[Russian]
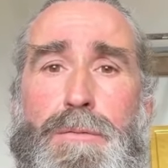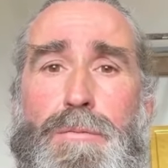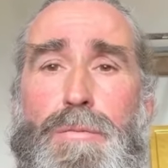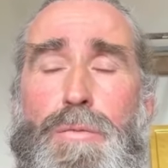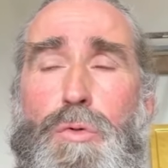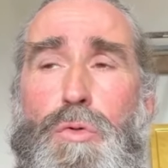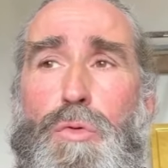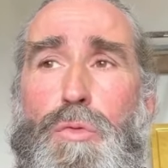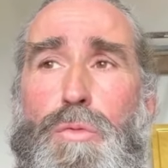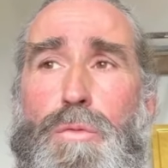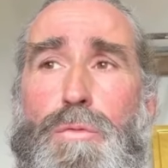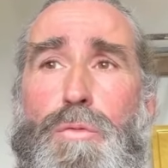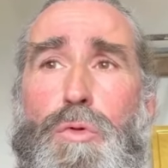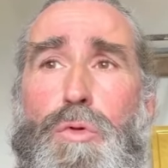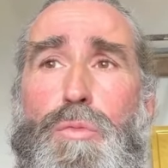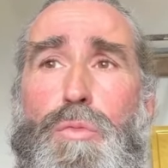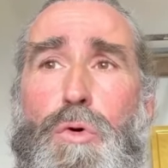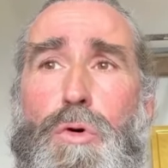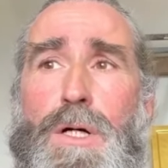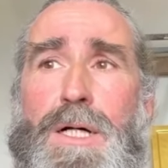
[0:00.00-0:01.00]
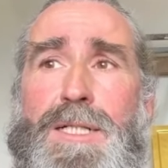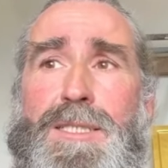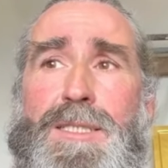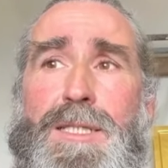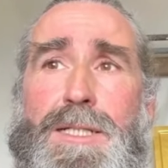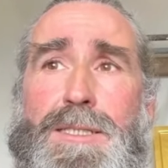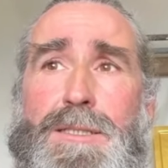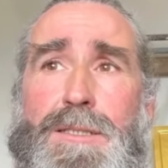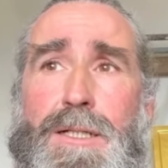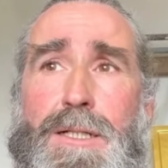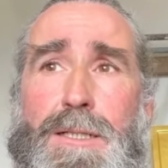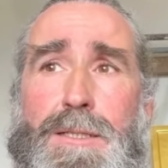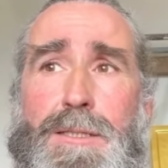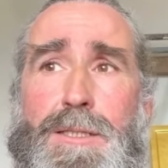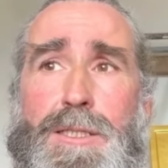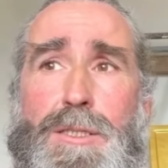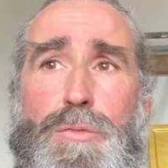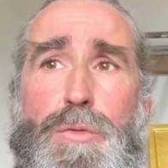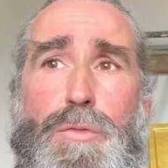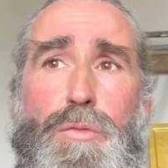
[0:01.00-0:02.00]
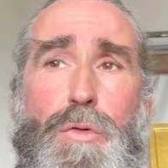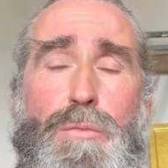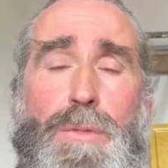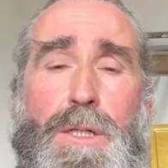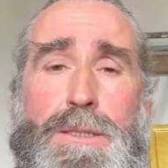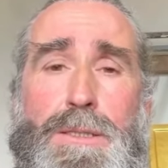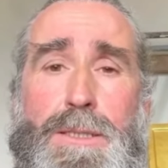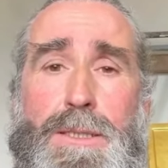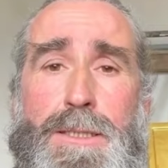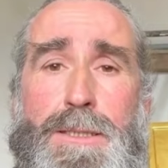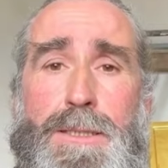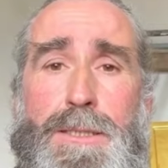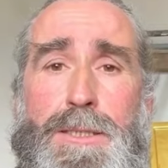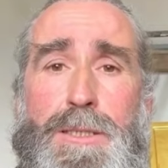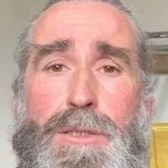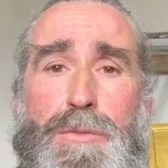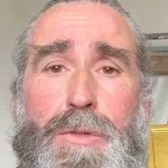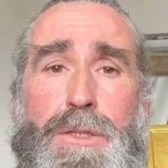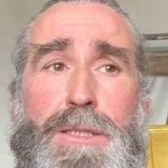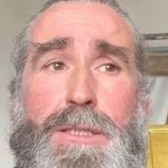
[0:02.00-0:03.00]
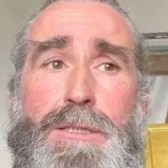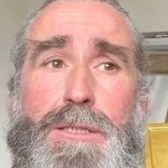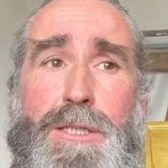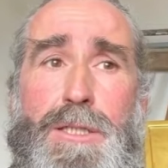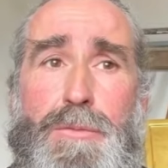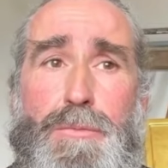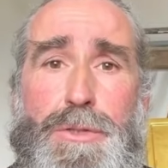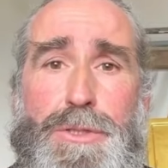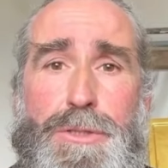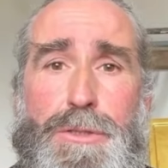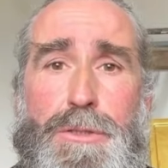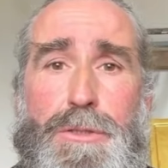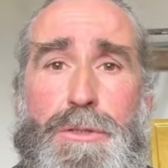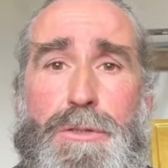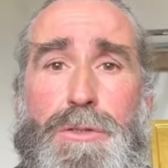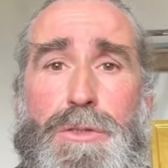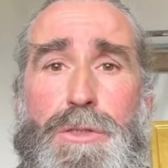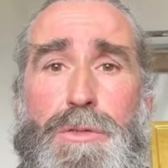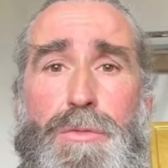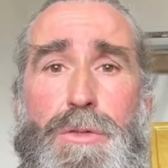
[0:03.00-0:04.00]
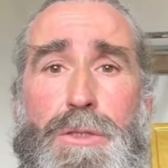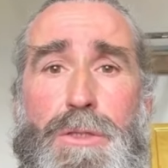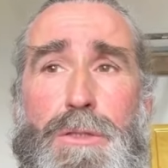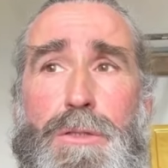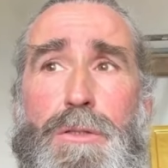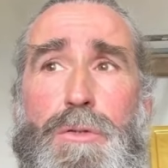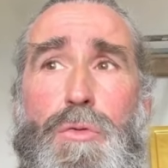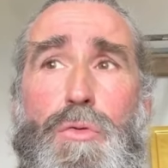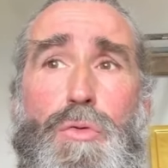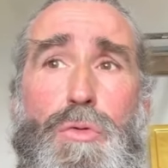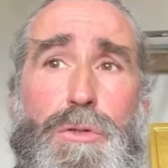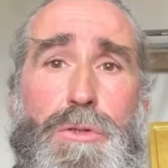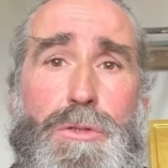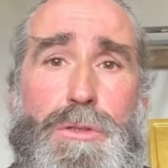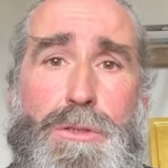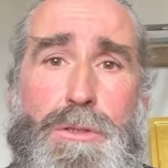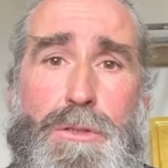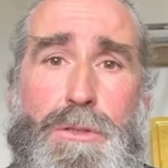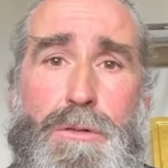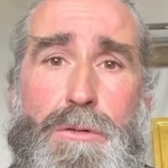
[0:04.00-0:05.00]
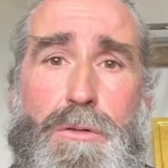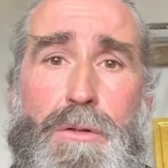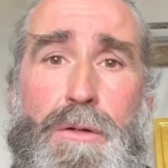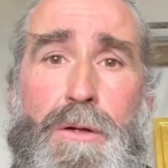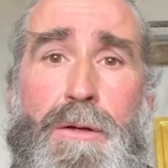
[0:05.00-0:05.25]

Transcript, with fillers: в глубокое осознание своего падения, своей немощи, своей гордости.